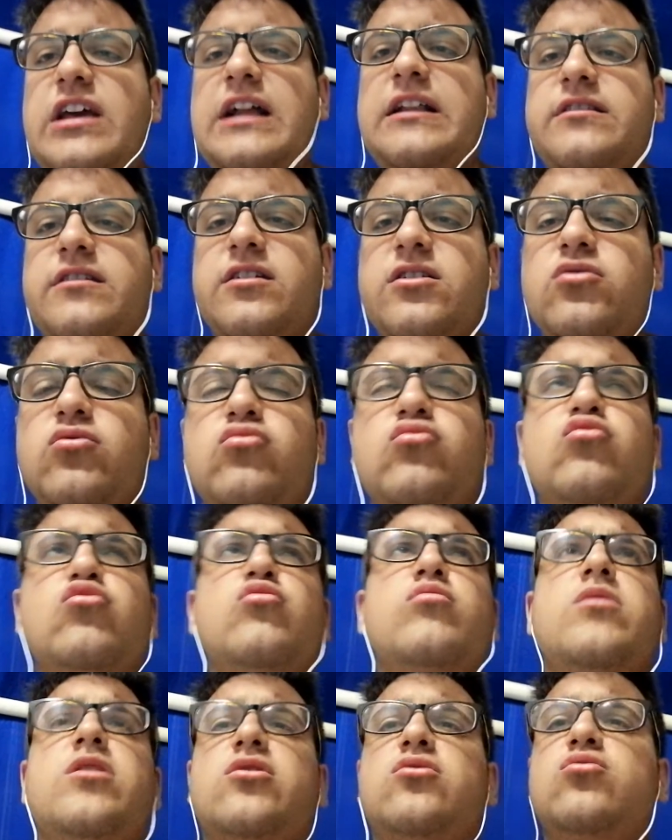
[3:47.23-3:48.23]
gli altri
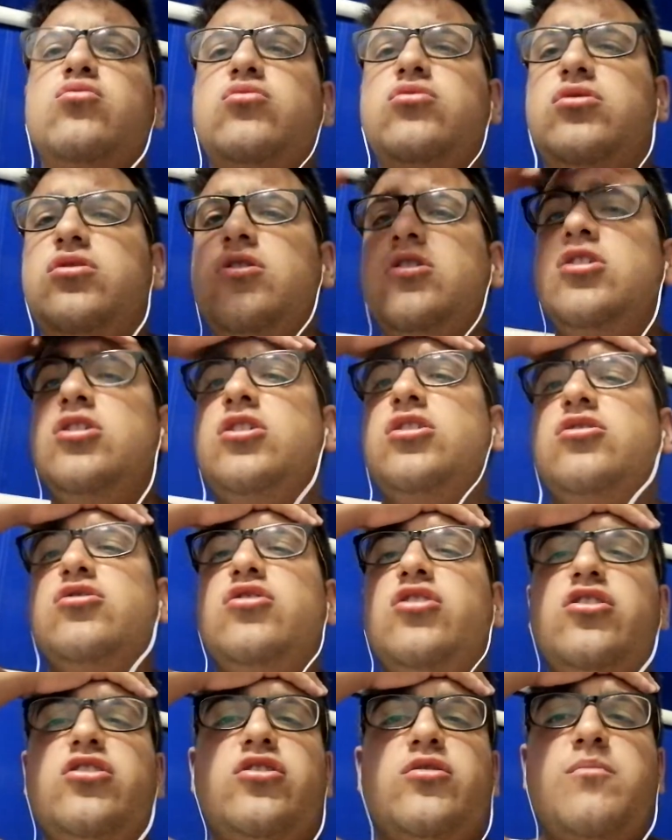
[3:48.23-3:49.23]
youtuber tutti
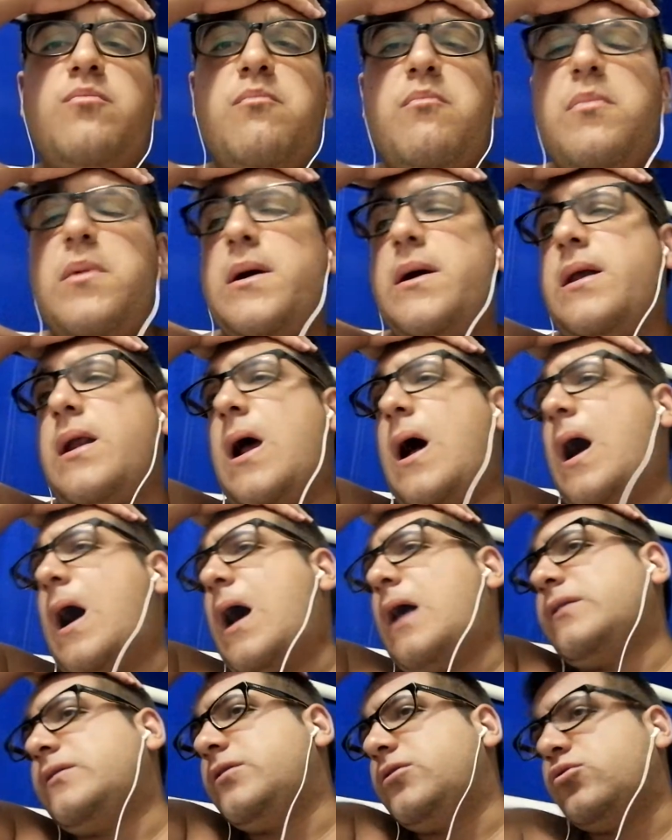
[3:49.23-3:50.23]

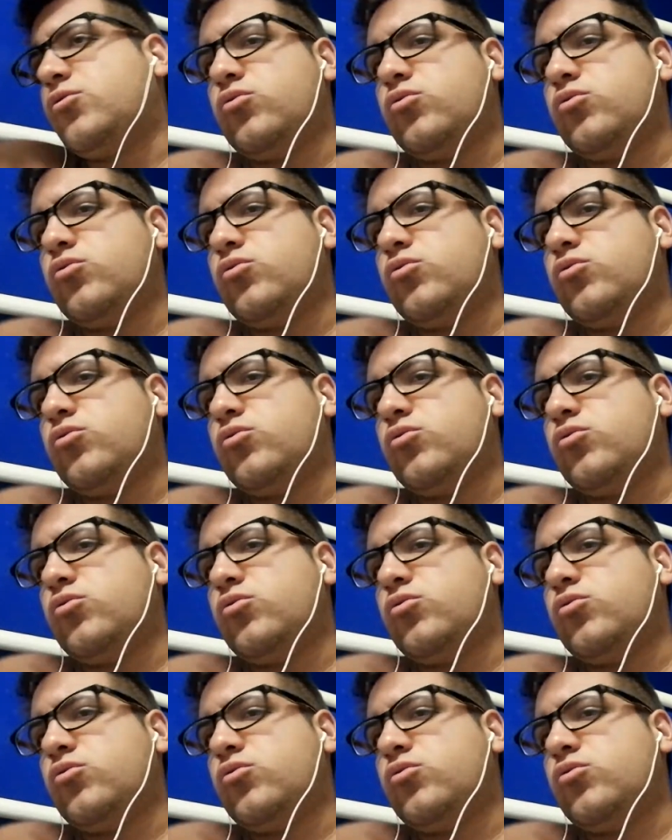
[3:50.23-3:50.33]
disperati